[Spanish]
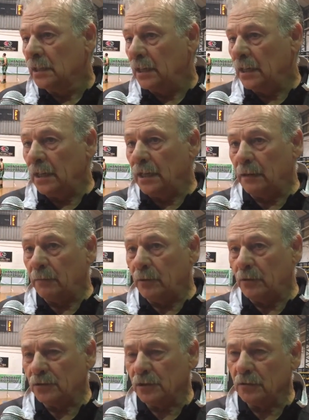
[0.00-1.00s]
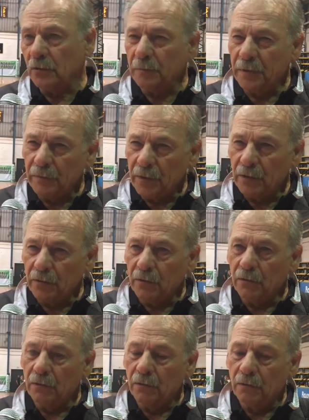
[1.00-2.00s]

Pues nosotros lo primero,